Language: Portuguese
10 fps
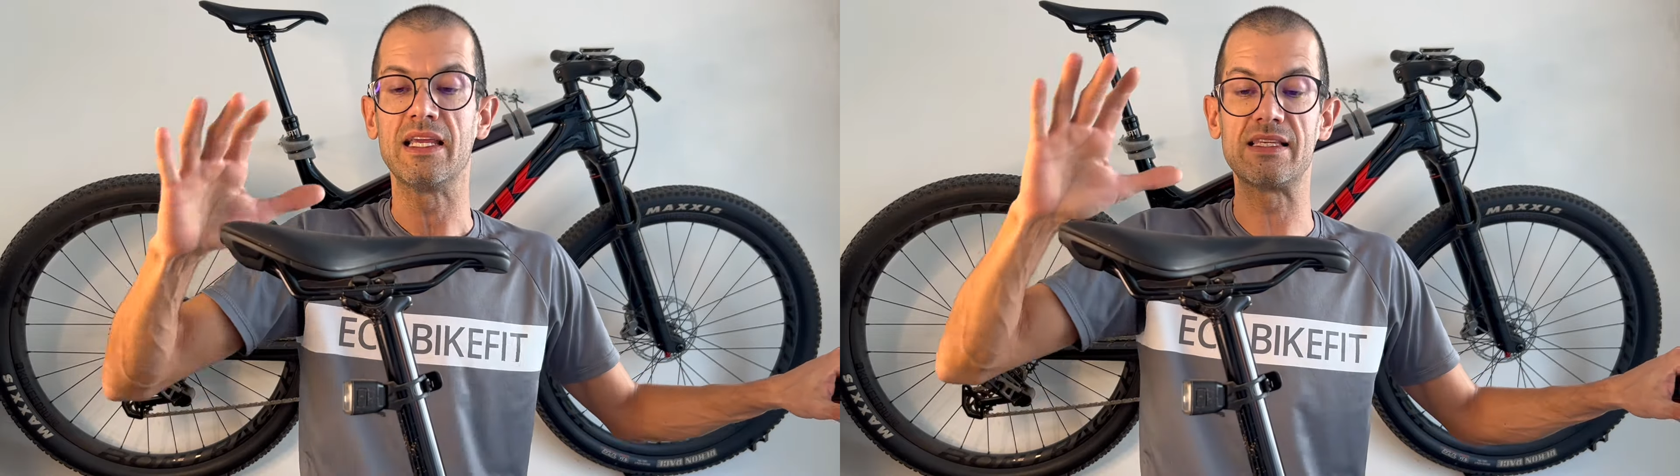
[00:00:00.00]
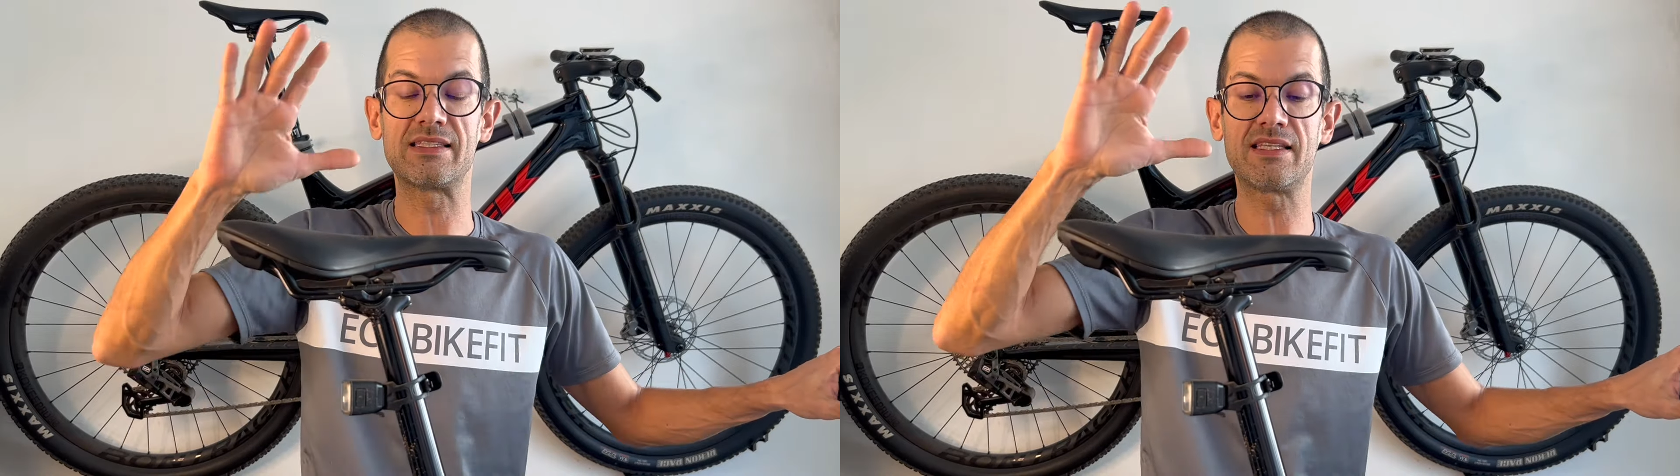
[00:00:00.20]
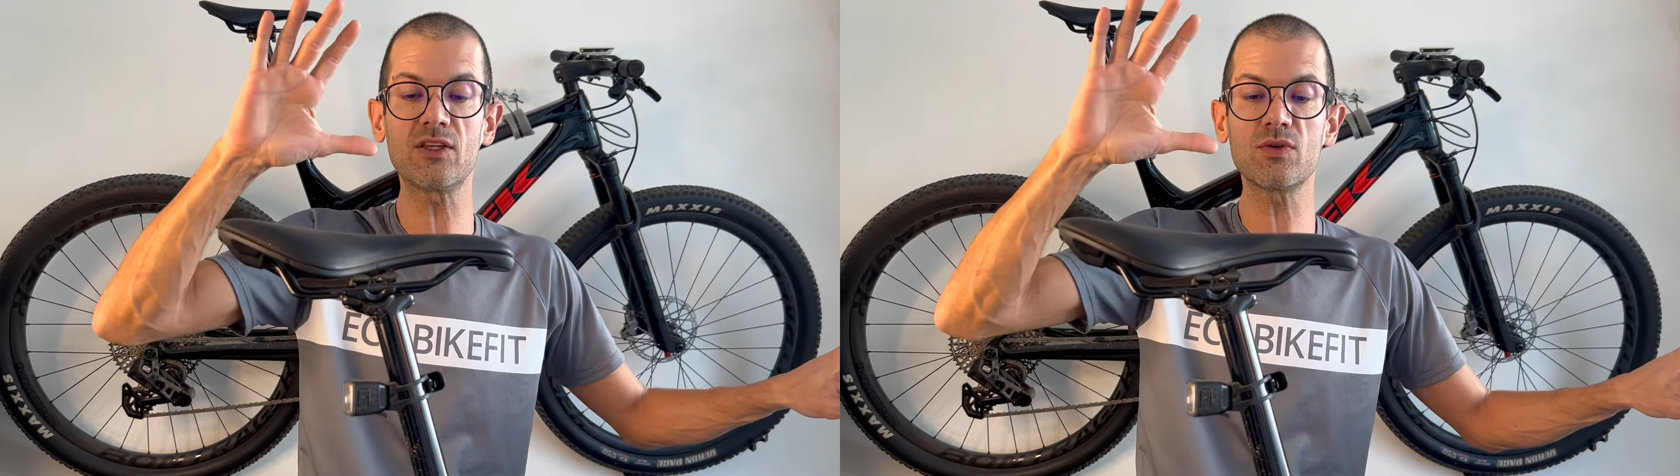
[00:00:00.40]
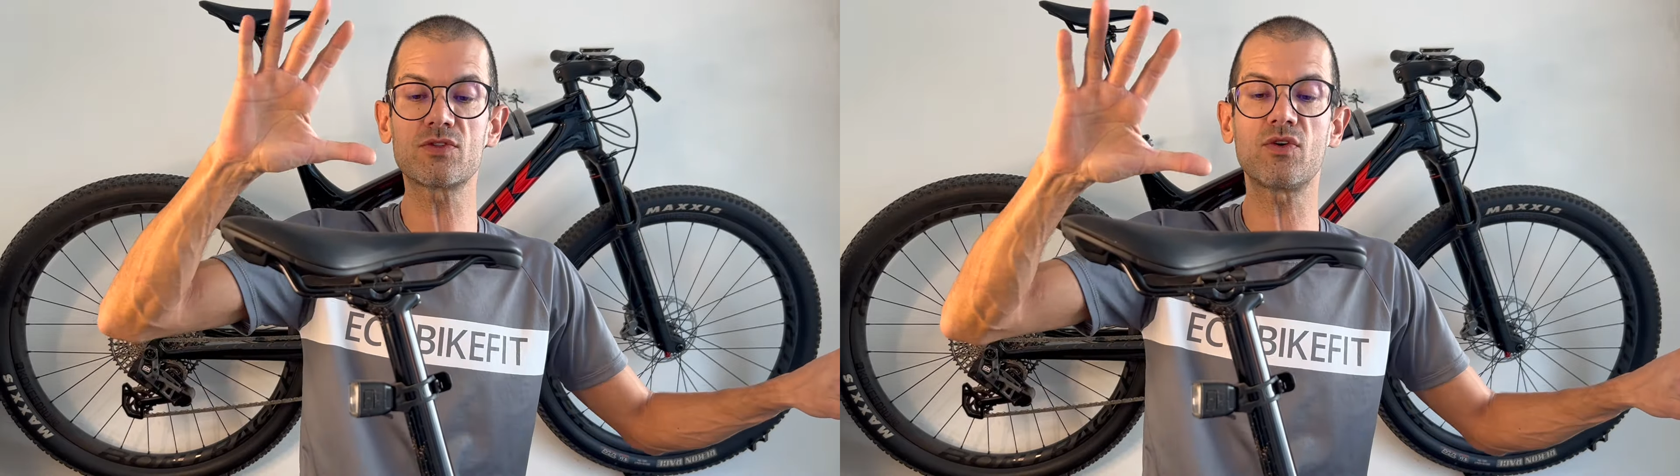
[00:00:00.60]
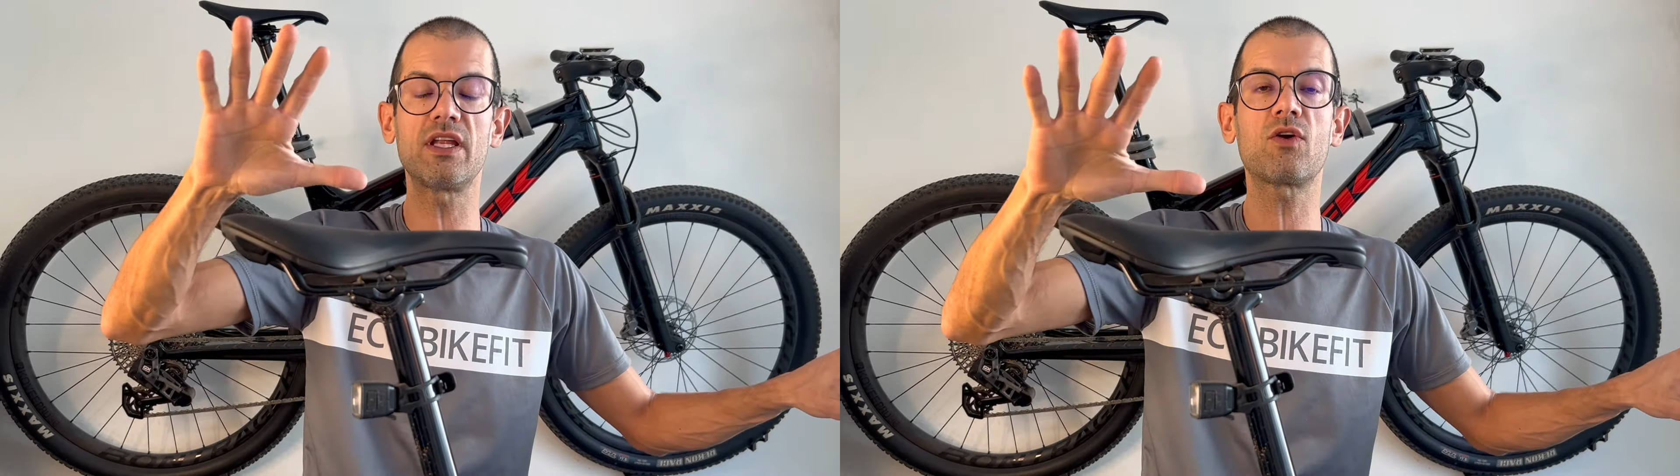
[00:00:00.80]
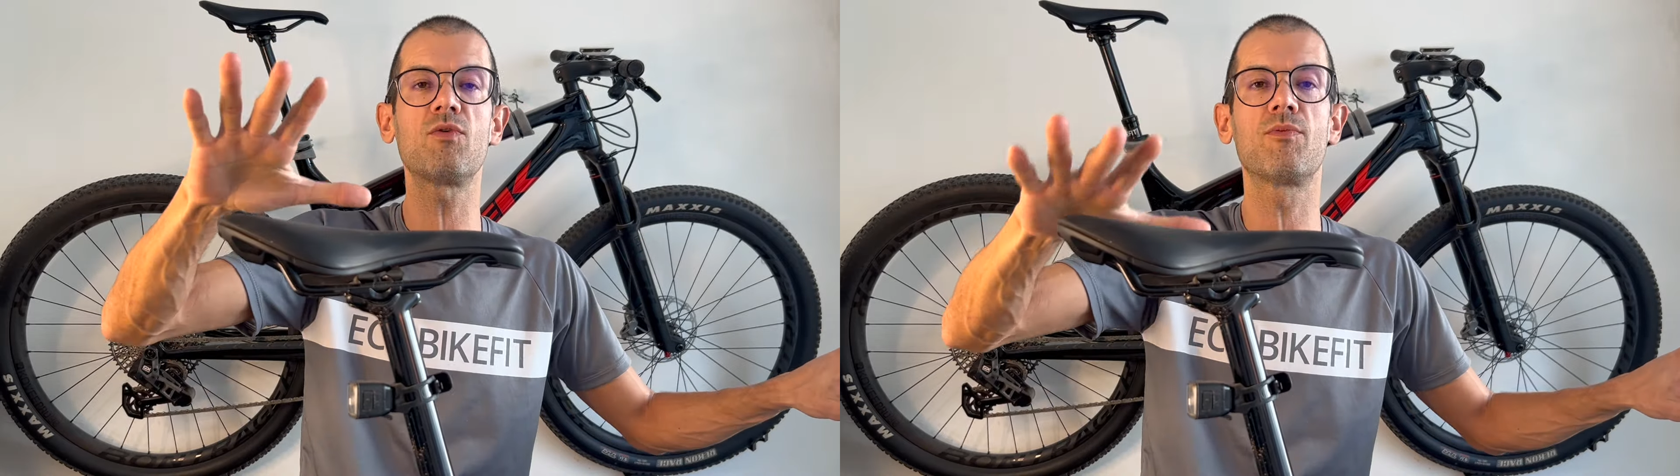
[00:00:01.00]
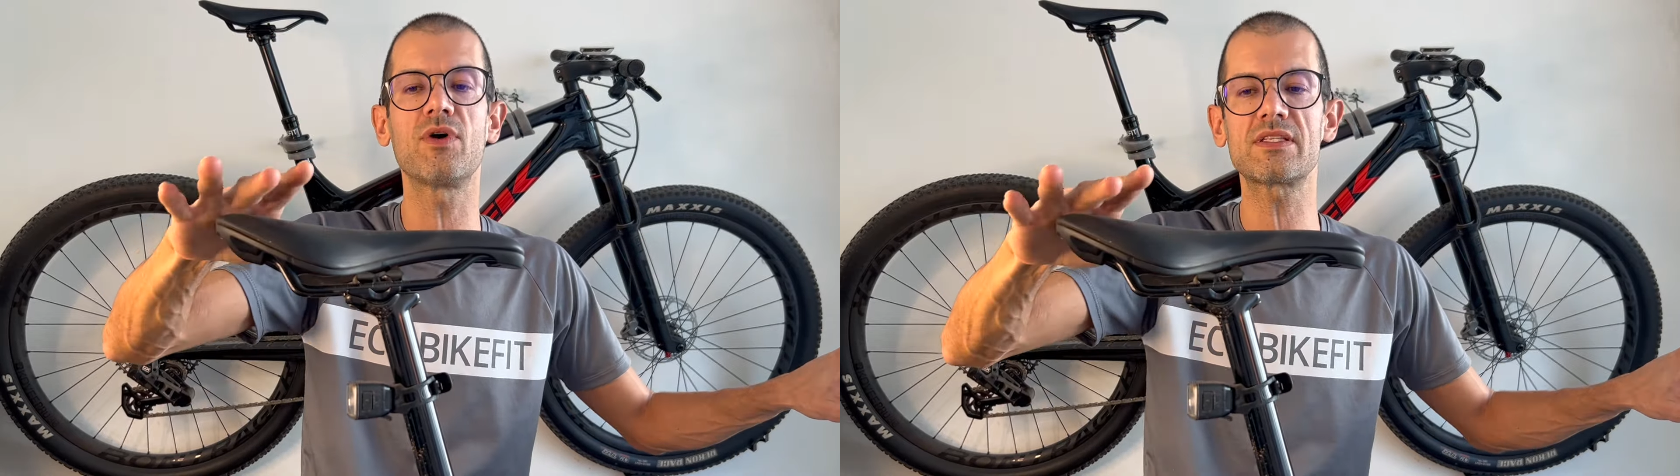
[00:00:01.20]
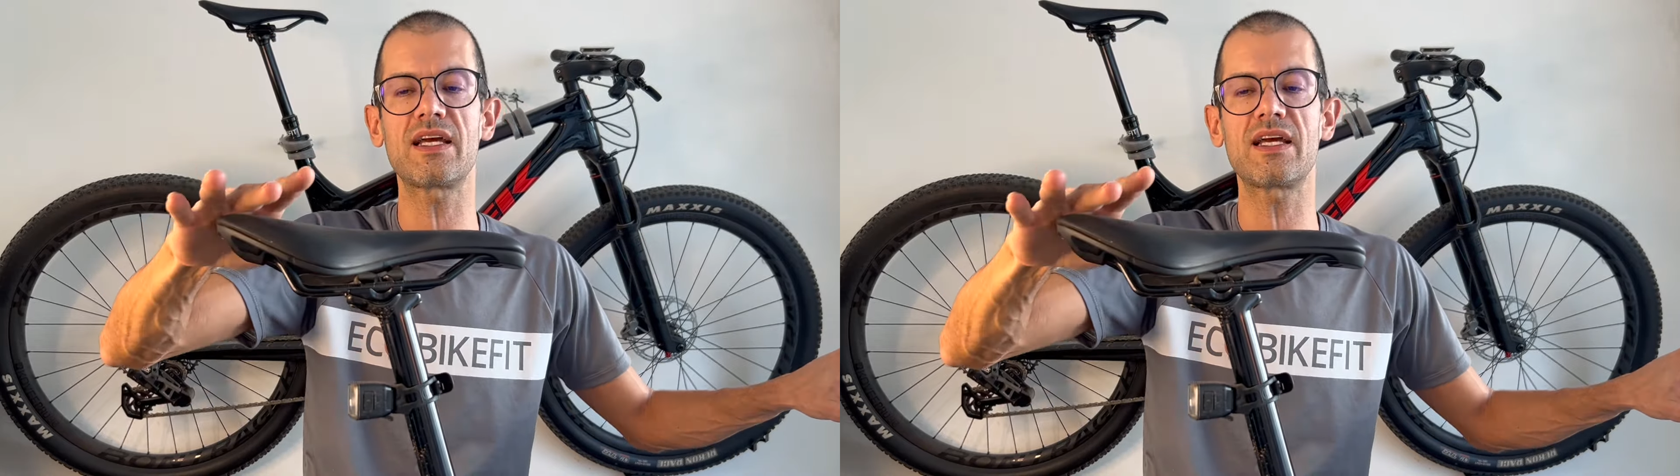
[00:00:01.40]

E se tu escolher com boas